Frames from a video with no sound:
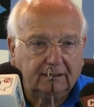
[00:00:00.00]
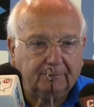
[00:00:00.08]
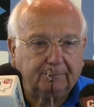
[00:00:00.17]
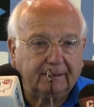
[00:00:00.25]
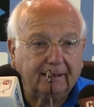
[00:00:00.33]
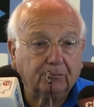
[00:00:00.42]

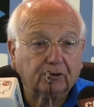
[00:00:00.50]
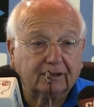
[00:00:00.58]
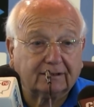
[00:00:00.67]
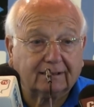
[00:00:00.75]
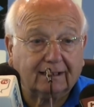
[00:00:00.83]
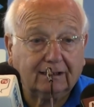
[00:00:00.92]
Esperamos
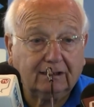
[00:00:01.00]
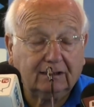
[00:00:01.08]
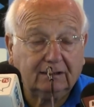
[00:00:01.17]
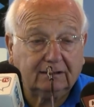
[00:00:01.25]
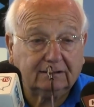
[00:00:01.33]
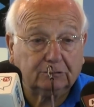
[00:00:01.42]
que
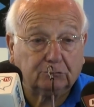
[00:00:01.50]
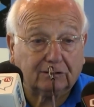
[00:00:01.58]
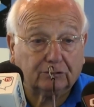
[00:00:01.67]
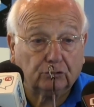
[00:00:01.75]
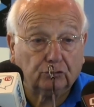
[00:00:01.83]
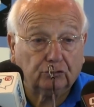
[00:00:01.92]
esta
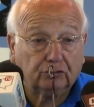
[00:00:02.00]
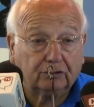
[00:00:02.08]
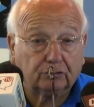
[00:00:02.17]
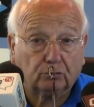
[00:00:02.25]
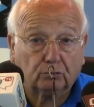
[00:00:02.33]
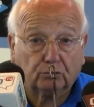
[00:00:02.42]
situación
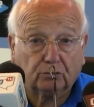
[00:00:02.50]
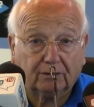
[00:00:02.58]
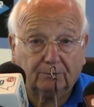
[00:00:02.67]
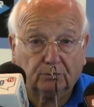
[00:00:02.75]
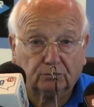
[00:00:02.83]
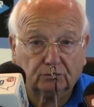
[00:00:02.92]
se
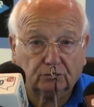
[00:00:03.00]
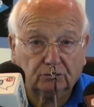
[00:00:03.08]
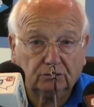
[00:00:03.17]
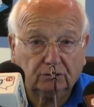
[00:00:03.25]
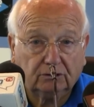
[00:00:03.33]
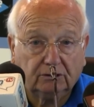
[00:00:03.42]
solucione
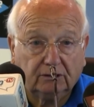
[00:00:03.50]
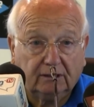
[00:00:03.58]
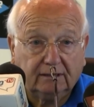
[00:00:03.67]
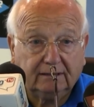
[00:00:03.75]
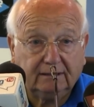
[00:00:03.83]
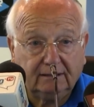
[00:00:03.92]
pronto
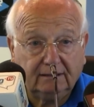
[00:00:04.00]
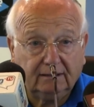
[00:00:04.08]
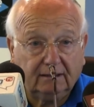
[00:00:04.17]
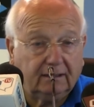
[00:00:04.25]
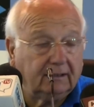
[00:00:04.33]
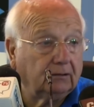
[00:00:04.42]

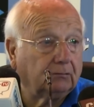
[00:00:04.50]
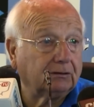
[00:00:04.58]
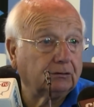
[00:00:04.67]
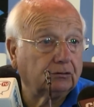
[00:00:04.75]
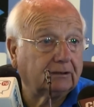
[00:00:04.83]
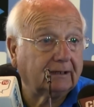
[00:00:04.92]
y eh,
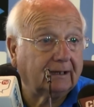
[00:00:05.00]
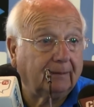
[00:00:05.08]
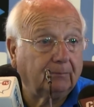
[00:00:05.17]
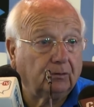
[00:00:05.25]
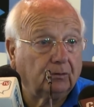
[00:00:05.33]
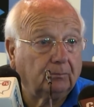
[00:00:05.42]
cuando
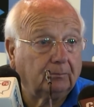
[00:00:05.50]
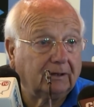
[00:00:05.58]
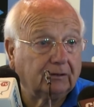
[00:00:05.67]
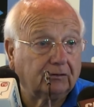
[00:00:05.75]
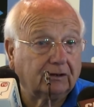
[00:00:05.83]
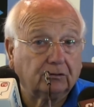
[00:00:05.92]
tengamos
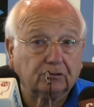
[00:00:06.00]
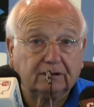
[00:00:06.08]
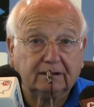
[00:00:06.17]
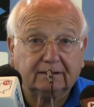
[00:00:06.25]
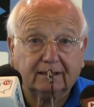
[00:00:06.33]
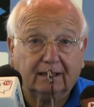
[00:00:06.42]
mayores
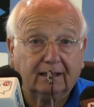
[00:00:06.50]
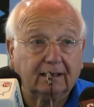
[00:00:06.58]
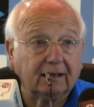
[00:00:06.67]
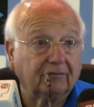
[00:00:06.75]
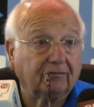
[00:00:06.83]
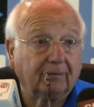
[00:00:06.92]
noticias
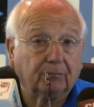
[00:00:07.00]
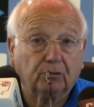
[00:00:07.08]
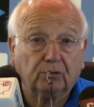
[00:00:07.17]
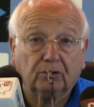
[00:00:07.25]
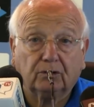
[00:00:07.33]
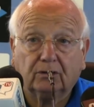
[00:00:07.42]
las
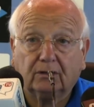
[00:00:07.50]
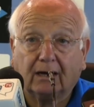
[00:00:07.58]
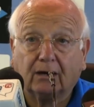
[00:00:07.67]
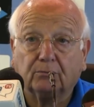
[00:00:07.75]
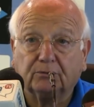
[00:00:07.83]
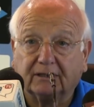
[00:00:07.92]
vamos
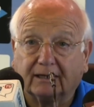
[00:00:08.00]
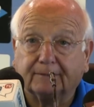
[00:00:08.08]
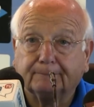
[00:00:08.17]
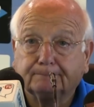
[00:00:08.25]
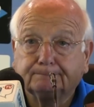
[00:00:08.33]
a comunicar.